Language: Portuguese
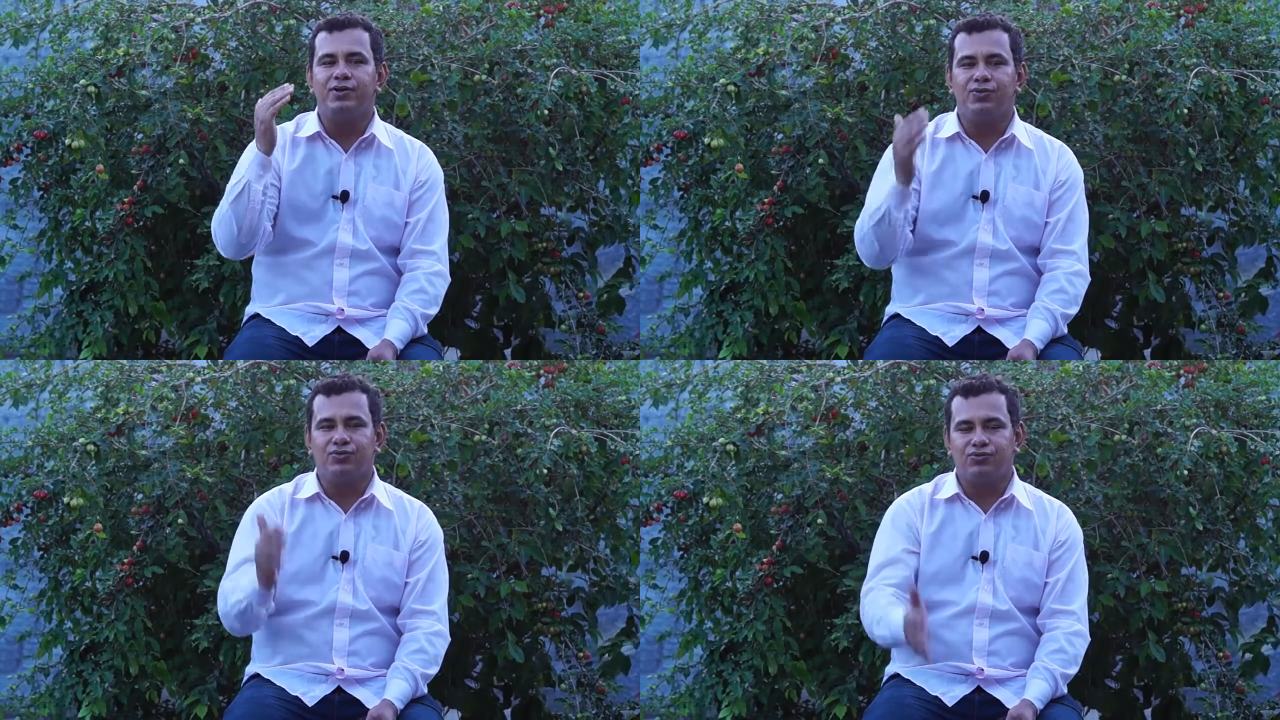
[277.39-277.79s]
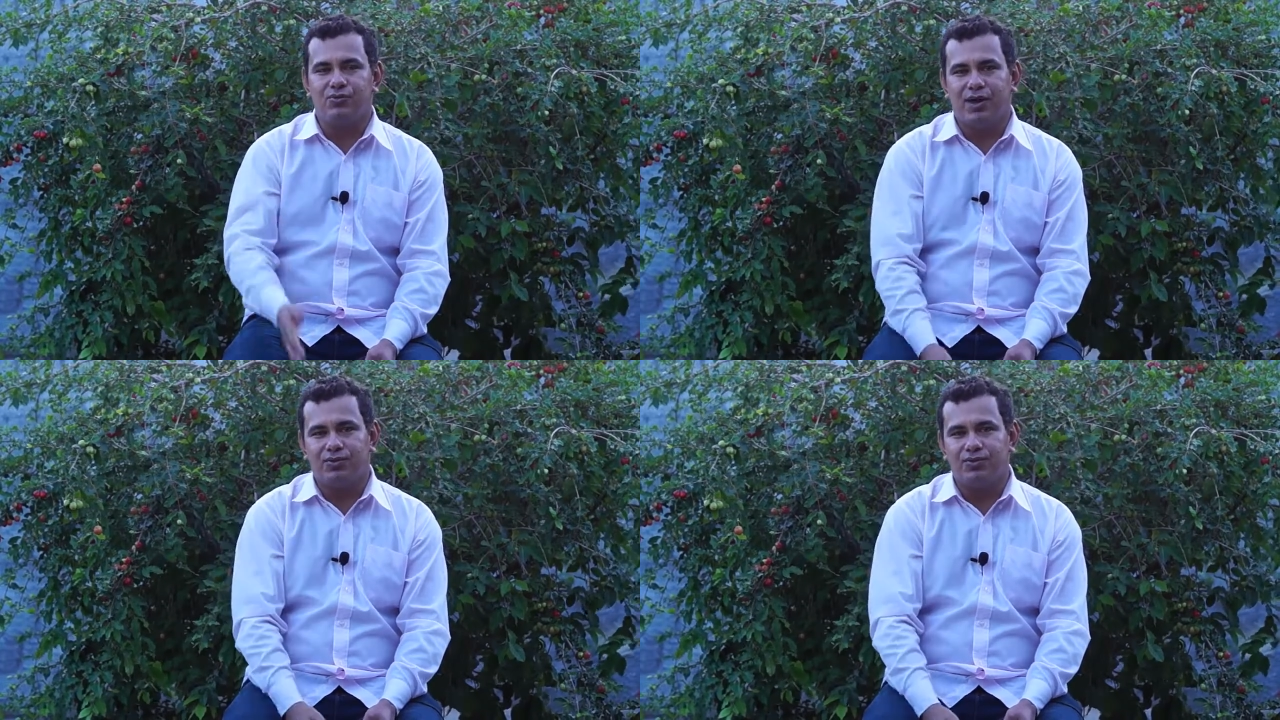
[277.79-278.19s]
e
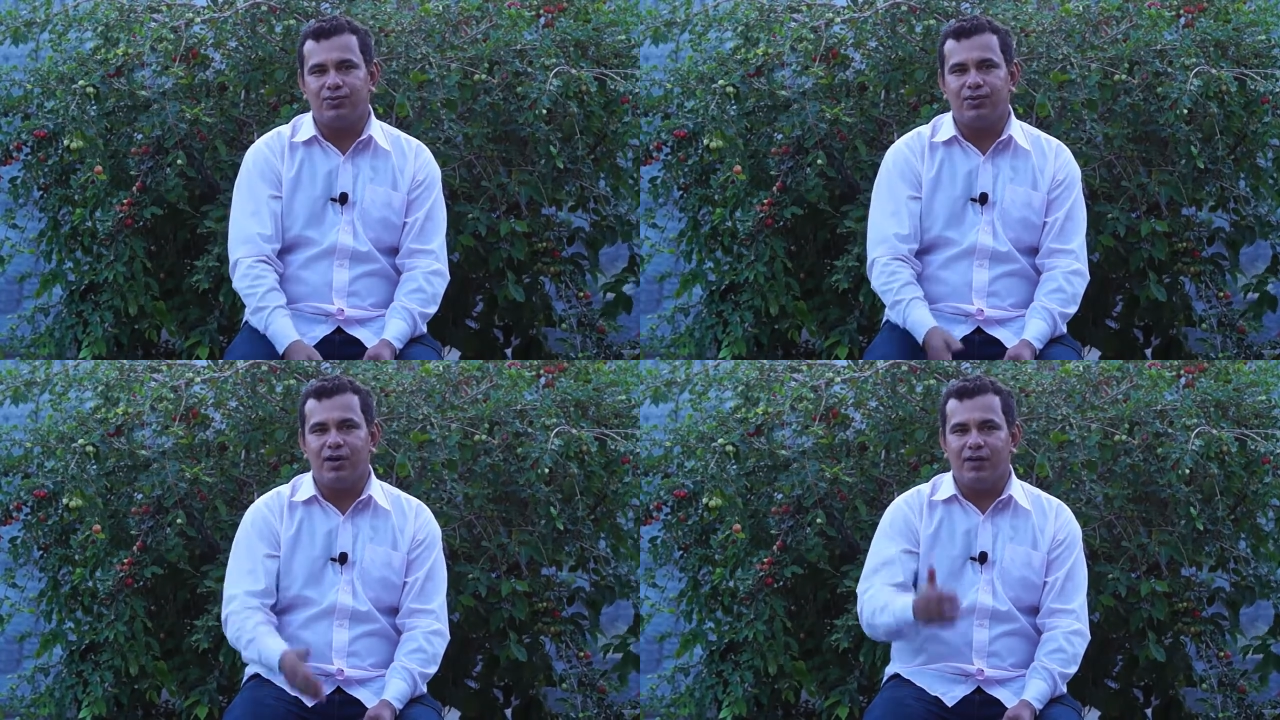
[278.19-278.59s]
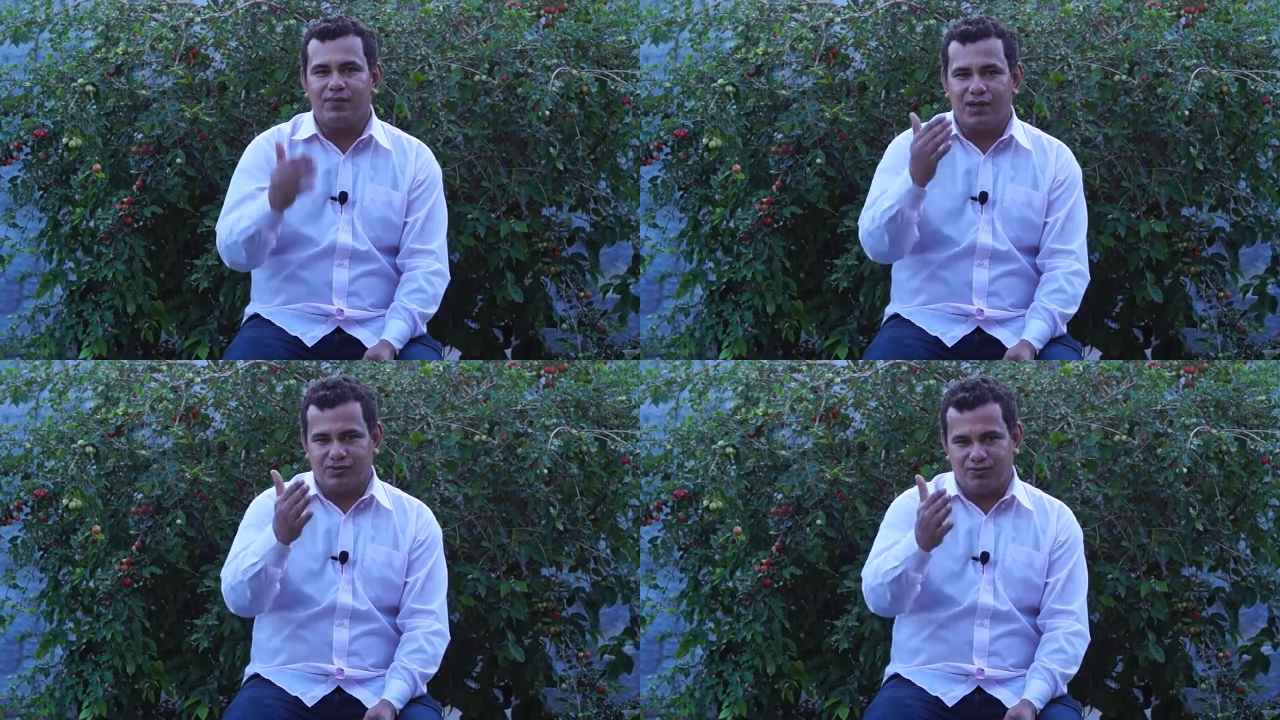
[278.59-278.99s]
consumador
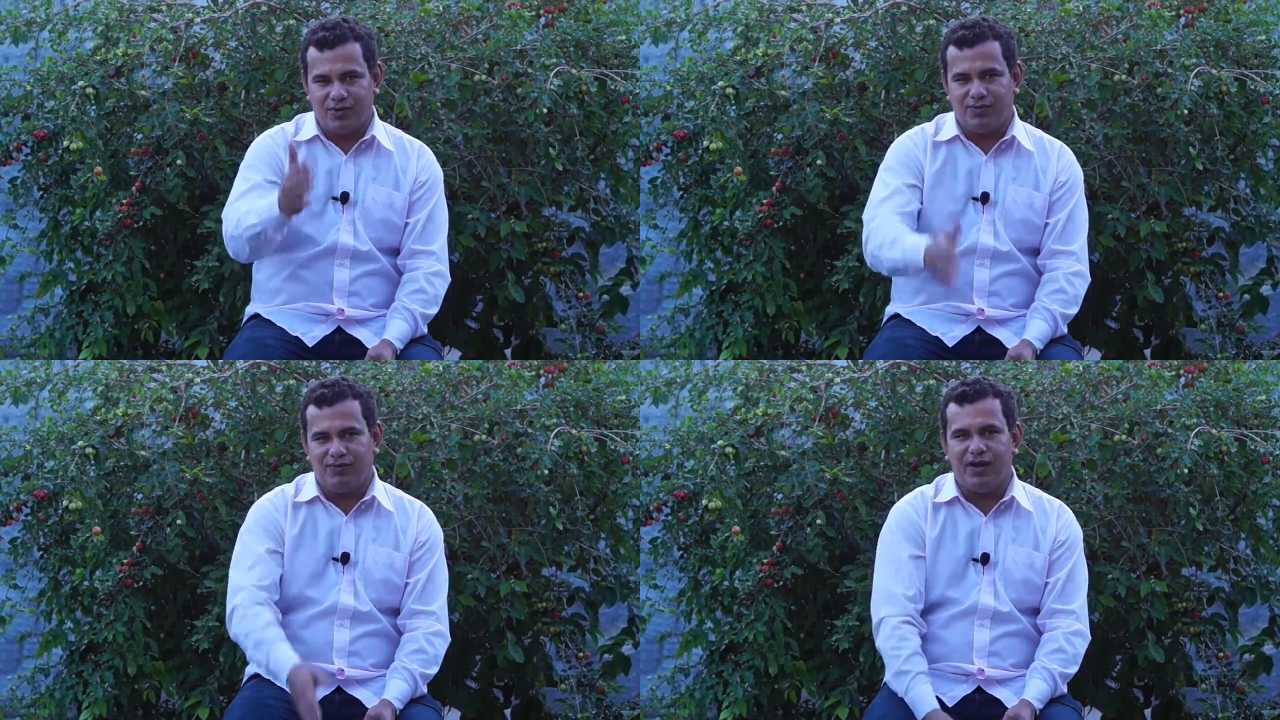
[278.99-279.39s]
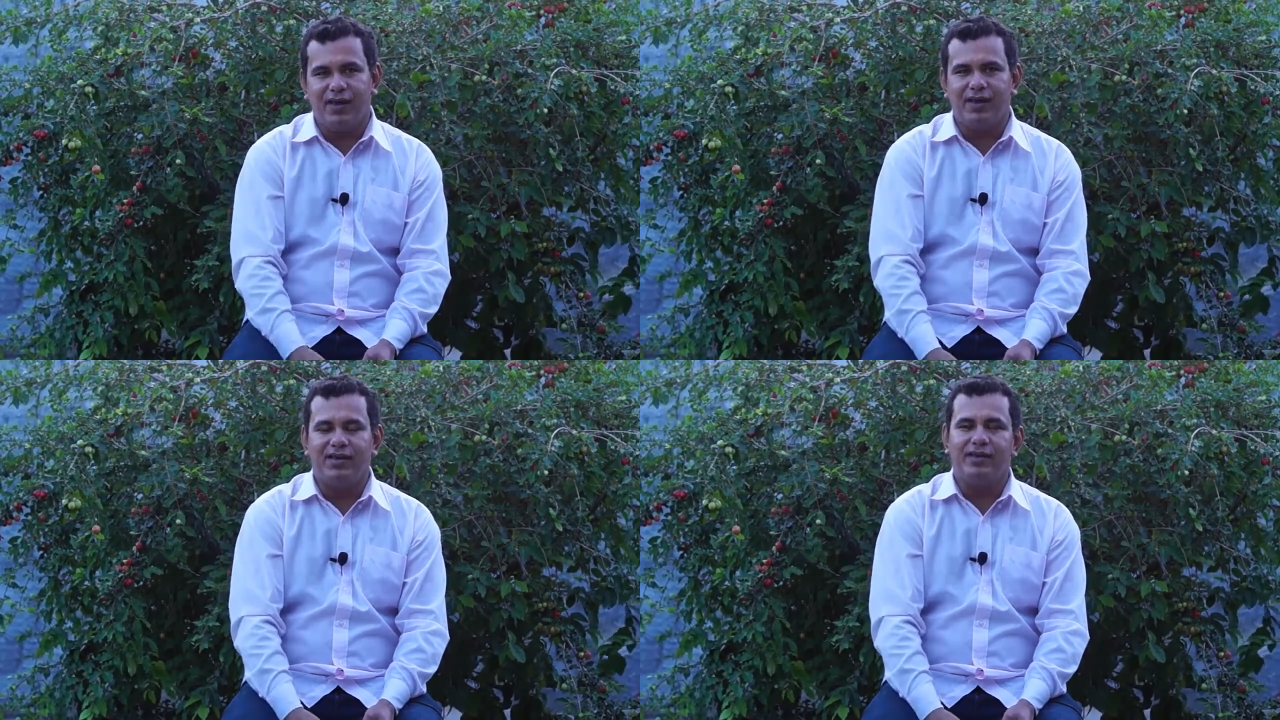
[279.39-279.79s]
da sua fé.